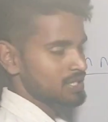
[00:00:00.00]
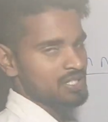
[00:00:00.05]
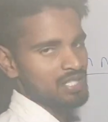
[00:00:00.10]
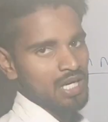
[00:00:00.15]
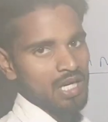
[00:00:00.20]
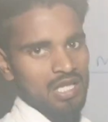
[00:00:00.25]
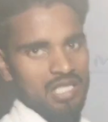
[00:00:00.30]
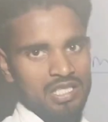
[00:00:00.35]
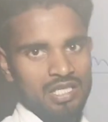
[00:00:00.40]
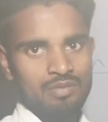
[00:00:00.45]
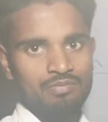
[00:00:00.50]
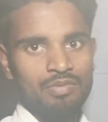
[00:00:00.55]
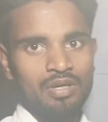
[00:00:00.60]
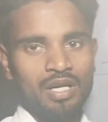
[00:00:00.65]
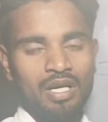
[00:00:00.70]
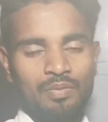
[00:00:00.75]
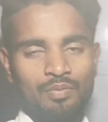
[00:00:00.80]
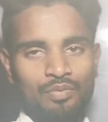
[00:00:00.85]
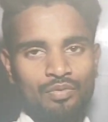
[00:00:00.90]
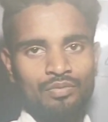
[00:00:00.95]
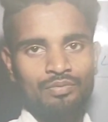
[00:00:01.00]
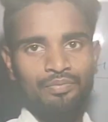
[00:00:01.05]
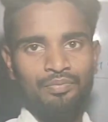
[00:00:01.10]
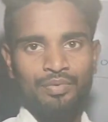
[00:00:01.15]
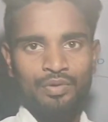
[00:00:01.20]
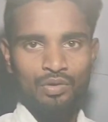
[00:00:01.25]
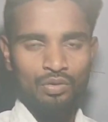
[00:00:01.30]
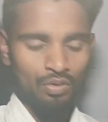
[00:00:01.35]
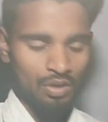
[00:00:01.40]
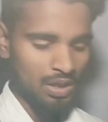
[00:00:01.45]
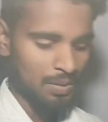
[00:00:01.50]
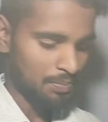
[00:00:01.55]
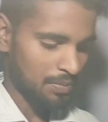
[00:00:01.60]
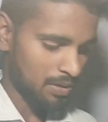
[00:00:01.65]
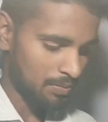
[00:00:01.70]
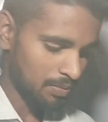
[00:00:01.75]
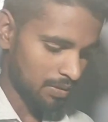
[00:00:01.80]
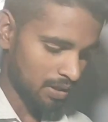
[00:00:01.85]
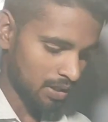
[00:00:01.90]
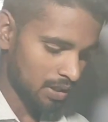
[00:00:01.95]
चालीस नंबर का टोटल
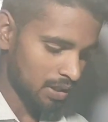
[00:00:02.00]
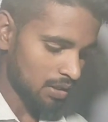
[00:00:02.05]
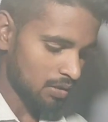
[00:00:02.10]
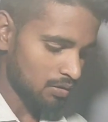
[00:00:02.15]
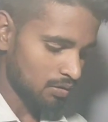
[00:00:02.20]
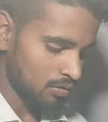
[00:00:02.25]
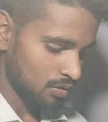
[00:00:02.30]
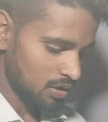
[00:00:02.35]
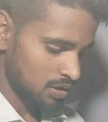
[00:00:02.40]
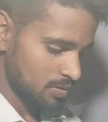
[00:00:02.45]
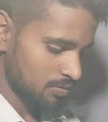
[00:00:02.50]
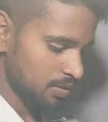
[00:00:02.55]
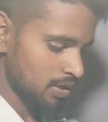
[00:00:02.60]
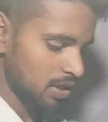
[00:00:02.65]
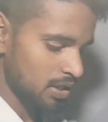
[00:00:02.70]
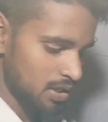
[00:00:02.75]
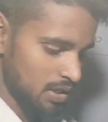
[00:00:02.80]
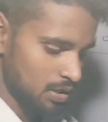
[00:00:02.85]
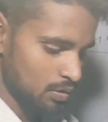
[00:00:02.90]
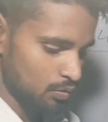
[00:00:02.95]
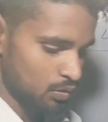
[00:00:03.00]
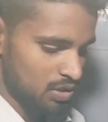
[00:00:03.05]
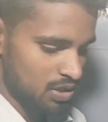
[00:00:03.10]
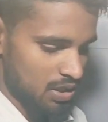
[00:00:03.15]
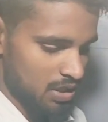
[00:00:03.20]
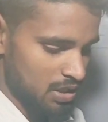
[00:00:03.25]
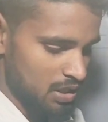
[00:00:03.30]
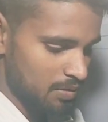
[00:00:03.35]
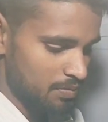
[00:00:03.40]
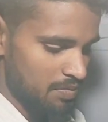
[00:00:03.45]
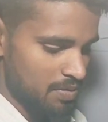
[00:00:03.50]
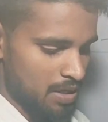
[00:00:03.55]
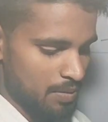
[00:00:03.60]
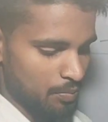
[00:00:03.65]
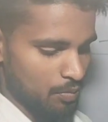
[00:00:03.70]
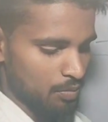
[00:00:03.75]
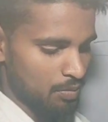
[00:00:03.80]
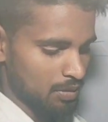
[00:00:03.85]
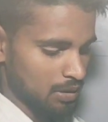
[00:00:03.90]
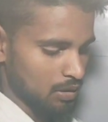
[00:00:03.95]
पेपर है और इसमें कितने क्वेश्चन है ये भी मैं
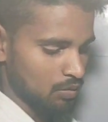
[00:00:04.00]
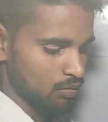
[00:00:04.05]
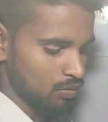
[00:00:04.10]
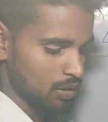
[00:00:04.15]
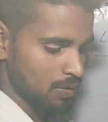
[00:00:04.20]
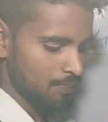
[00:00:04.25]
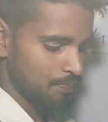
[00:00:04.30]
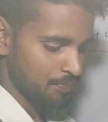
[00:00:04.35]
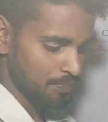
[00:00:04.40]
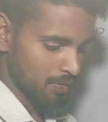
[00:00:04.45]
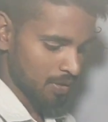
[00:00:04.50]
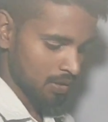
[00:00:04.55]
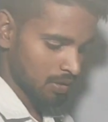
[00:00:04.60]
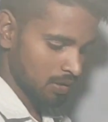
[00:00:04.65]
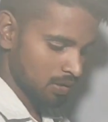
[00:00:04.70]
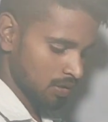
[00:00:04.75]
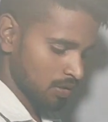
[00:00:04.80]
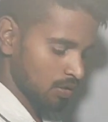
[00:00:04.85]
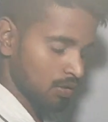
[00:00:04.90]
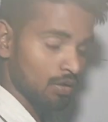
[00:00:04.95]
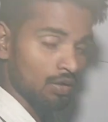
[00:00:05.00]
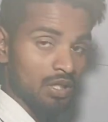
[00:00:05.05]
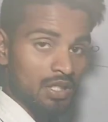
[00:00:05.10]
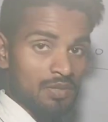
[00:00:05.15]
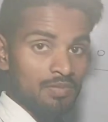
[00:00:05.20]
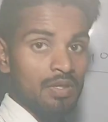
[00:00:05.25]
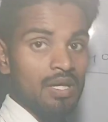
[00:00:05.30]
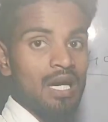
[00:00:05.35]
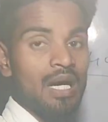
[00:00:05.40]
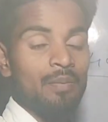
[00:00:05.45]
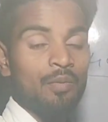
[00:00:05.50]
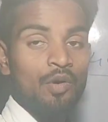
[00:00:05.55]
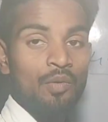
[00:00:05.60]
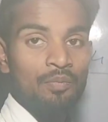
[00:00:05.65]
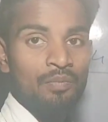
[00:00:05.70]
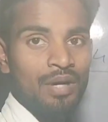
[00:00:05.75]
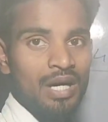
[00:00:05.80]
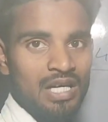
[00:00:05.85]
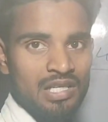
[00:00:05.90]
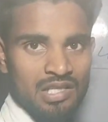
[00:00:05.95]
आपको बताऊंगा इसमें आपको
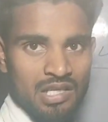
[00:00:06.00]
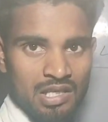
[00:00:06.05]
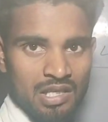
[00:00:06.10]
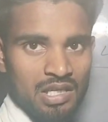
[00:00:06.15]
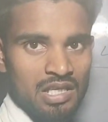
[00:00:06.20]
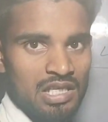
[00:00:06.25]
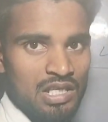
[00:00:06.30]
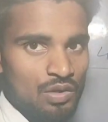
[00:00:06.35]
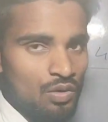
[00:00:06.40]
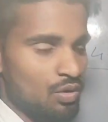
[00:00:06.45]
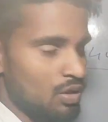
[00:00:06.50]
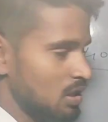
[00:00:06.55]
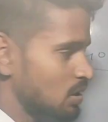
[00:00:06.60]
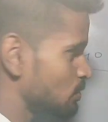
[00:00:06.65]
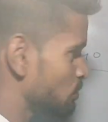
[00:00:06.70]
पास कितने से होना